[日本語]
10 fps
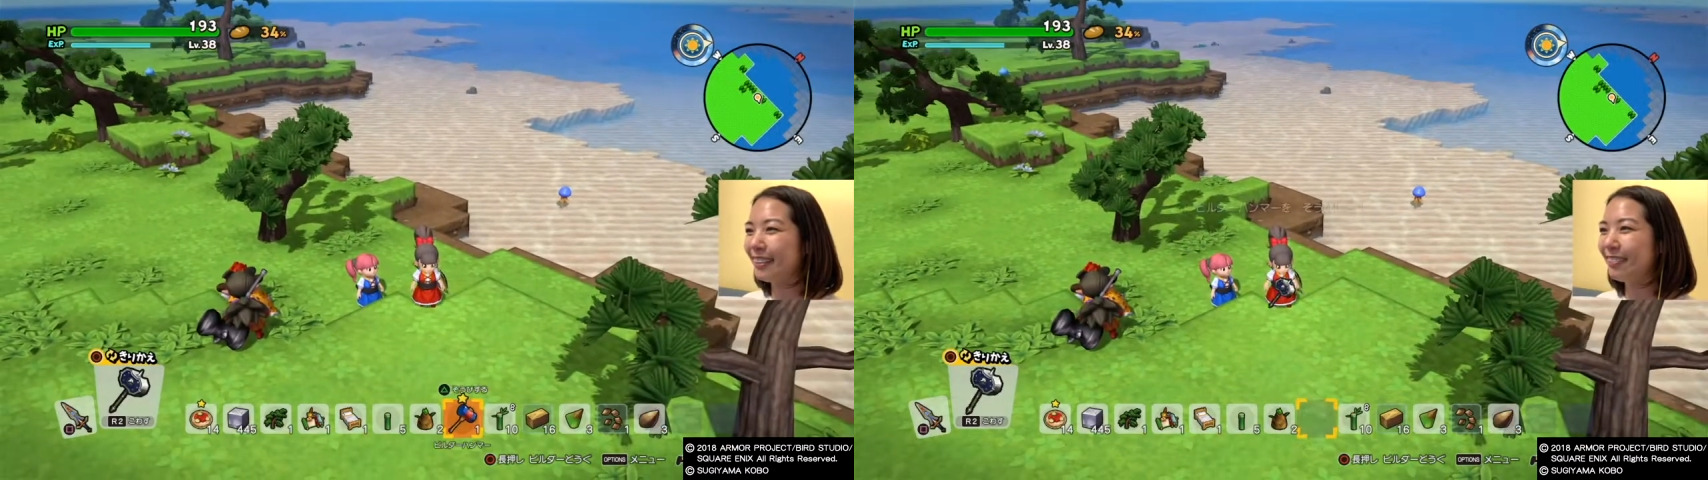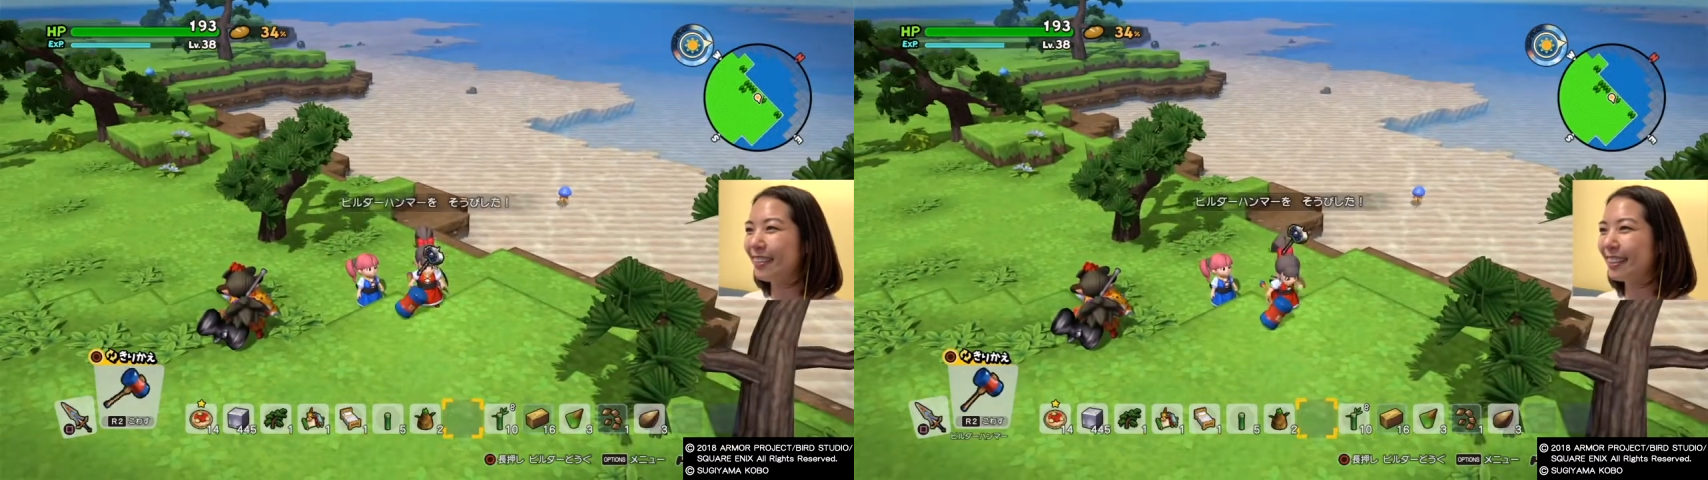
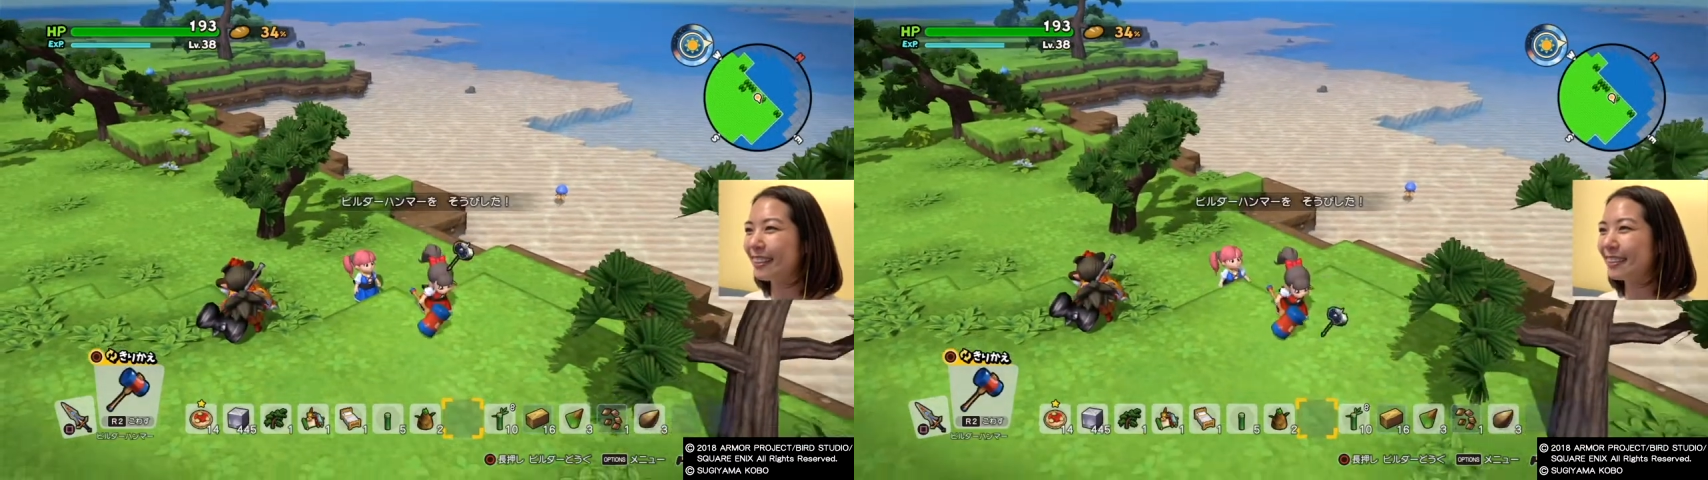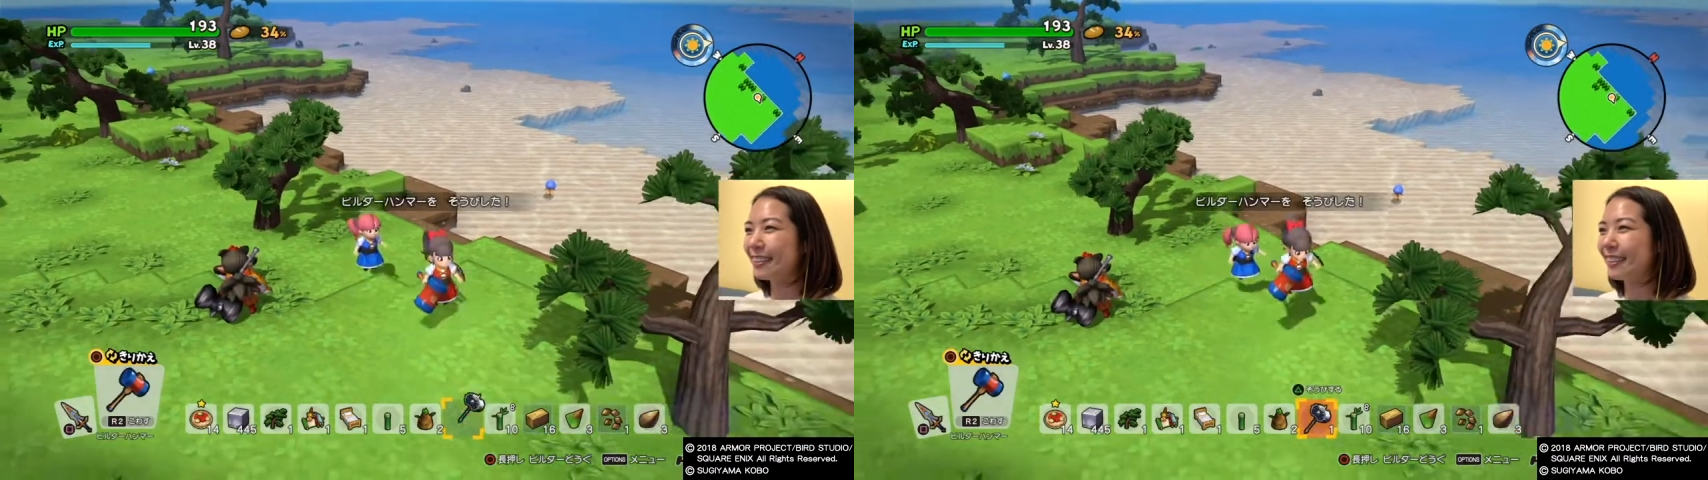分かり
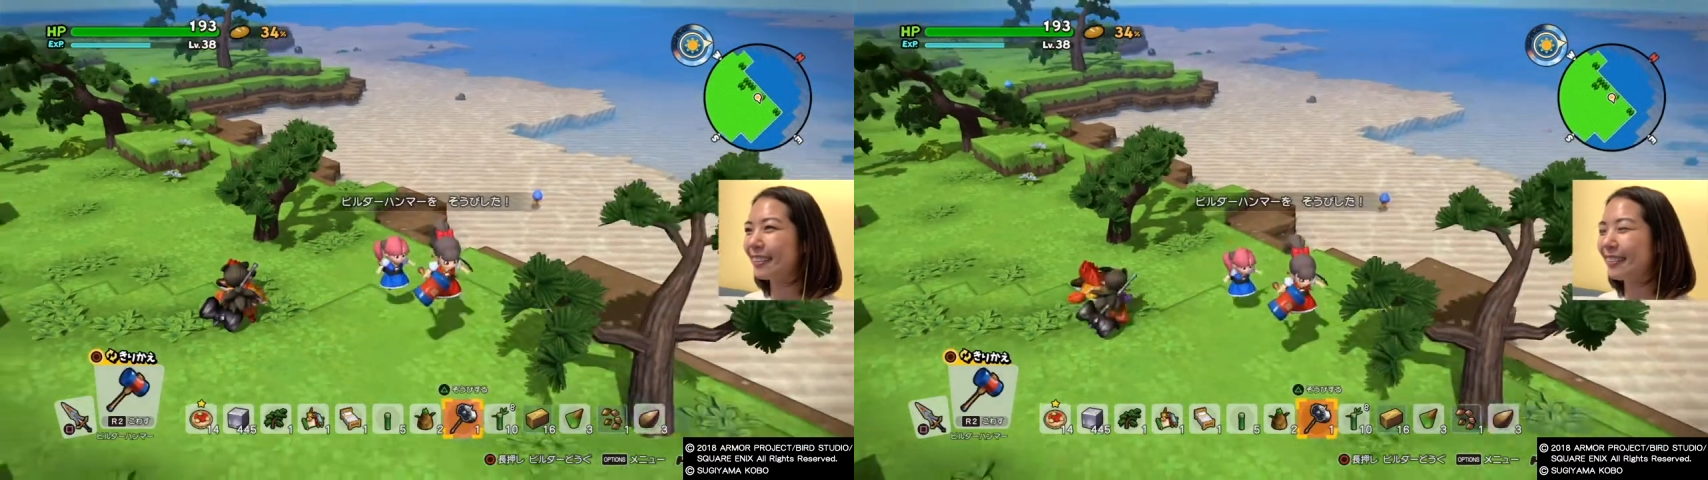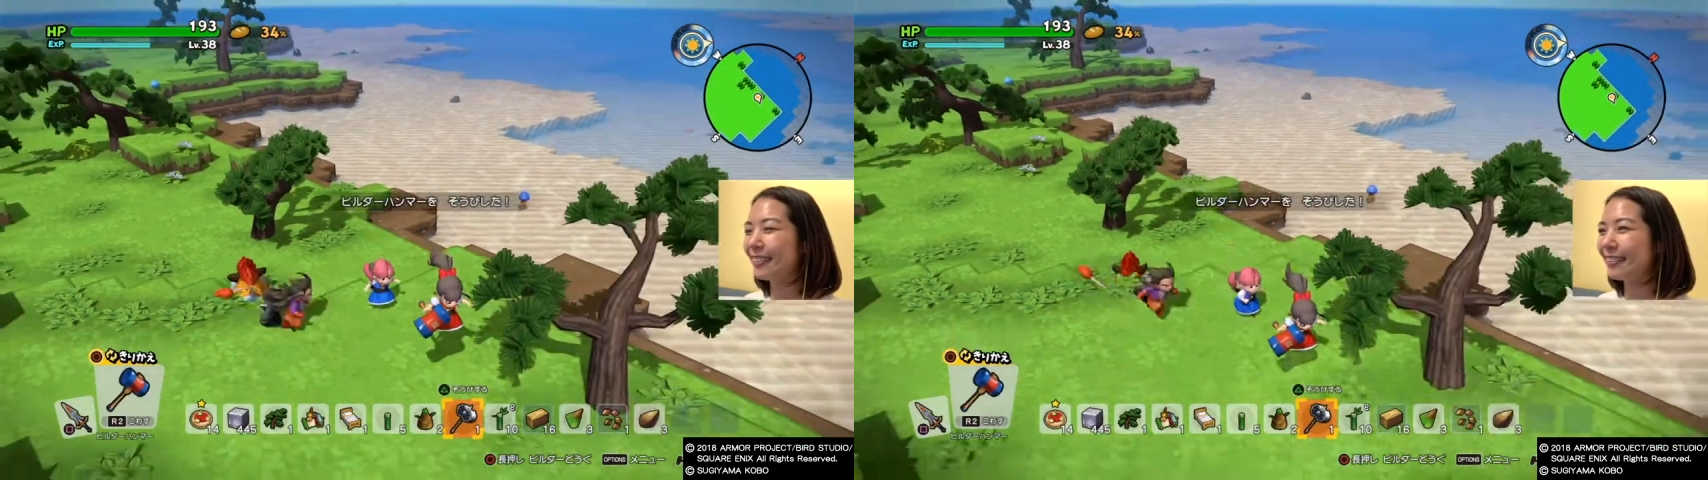やすいけ
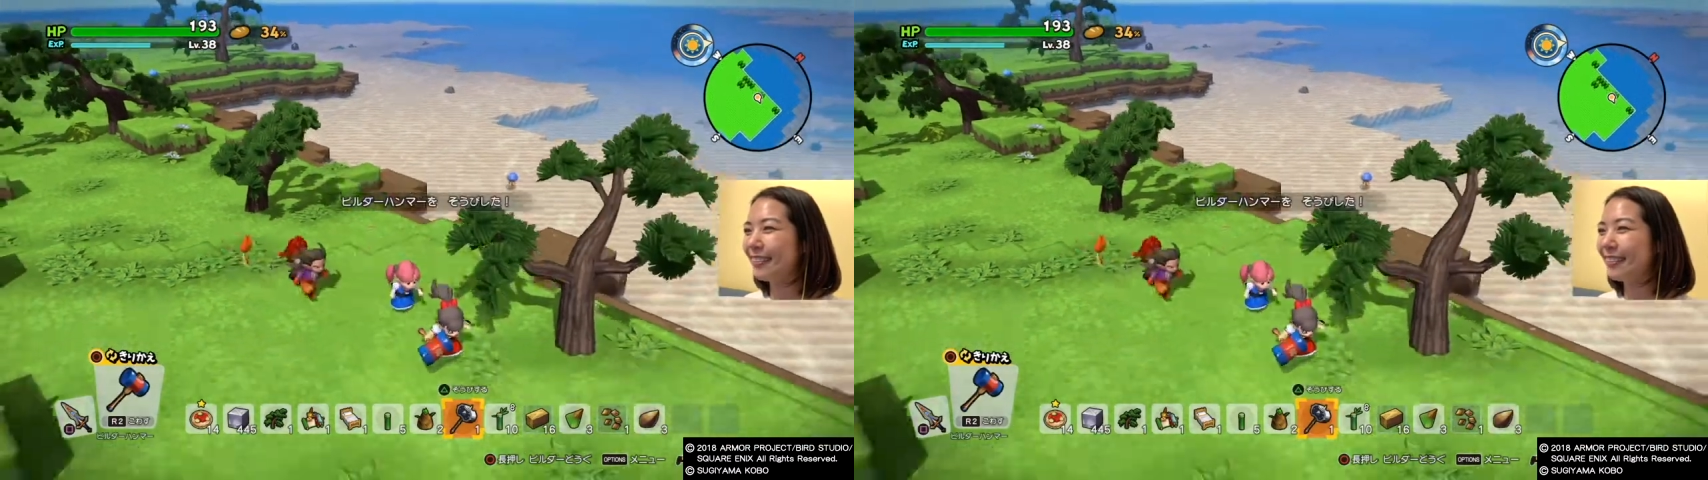ど